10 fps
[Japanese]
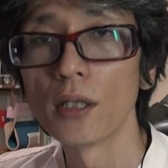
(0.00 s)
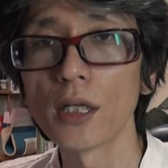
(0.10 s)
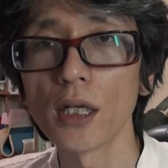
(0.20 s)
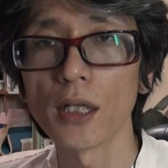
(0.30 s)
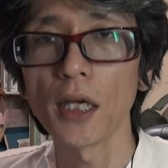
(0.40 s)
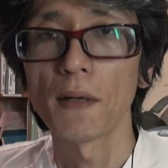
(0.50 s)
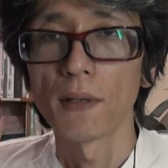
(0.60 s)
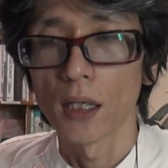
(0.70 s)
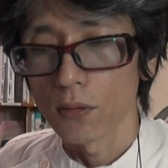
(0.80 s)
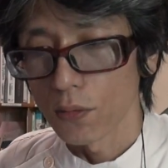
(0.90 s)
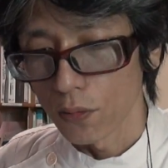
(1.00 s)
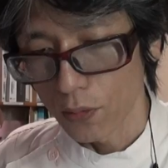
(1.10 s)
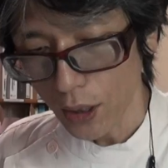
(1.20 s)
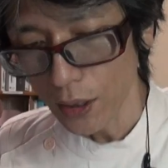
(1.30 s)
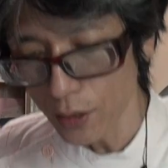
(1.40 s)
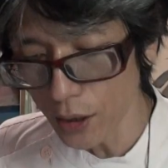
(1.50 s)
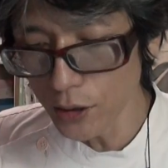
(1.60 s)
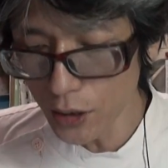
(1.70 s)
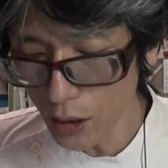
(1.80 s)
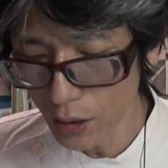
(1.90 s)
だからね、あの簡単
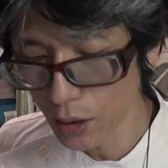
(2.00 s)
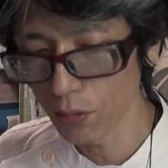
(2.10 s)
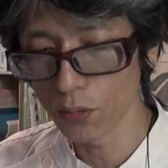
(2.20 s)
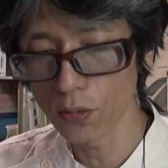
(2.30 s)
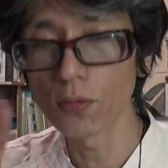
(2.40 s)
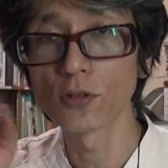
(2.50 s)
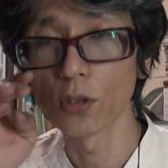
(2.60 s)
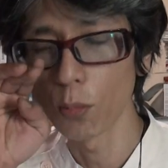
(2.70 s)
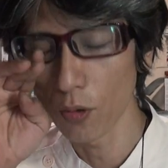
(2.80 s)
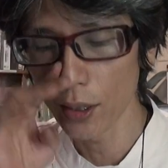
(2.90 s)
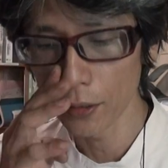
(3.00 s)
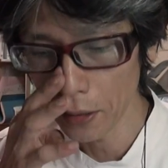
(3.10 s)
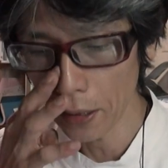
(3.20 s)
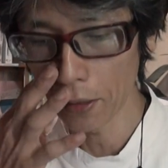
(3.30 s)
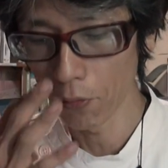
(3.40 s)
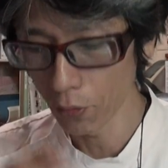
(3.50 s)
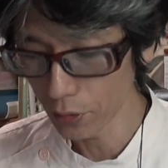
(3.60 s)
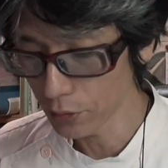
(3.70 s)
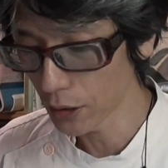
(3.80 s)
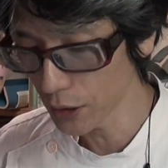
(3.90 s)
にね、あの通ると思わんでおい
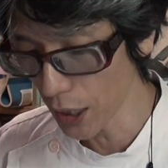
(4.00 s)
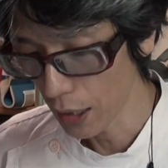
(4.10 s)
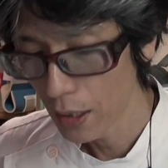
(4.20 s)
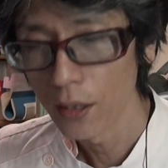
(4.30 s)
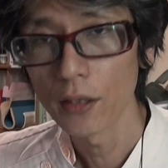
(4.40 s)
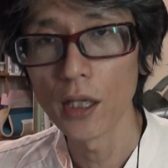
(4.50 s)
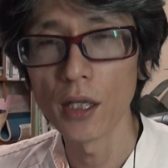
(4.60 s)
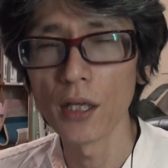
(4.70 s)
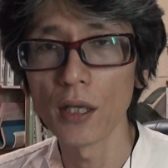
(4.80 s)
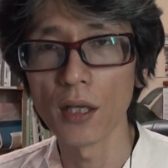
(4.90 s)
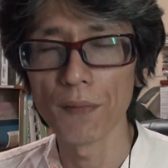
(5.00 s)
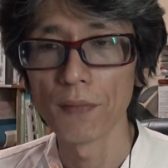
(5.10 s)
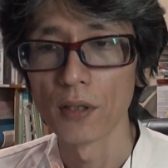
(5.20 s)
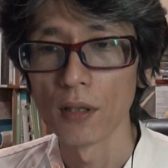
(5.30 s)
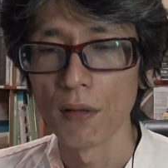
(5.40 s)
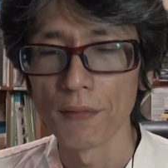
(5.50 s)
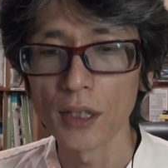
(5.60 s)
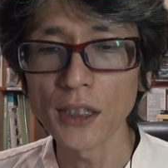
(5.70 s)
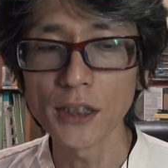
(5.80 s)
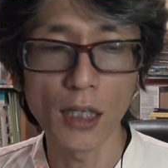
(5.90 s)
てください。で、
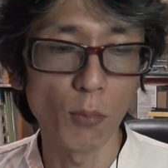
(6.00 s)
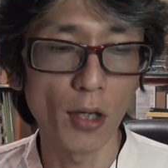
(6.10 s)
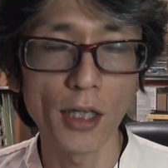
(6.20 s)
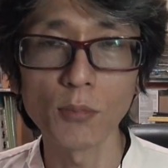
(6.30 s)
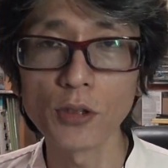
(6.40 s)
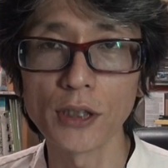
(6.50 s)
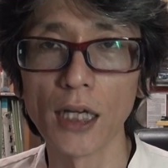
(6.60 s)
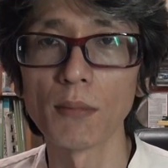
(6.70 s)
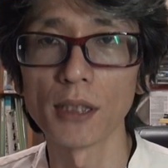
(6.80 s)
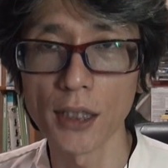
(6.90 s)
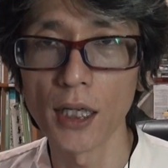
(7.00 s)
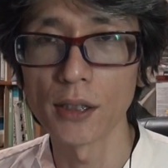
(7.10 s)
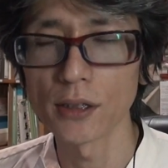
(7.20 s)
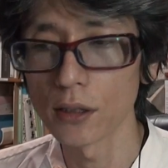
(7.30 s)
出したらもらえるもんじゃありません。